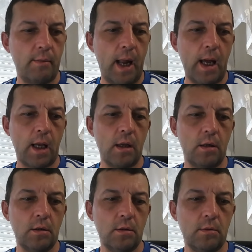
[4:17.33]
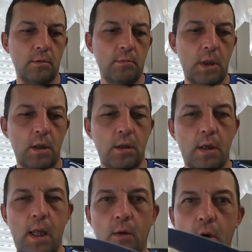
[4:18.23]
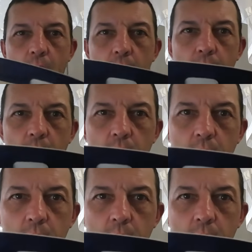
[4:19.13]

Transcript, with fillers: blanca. El negro arriba.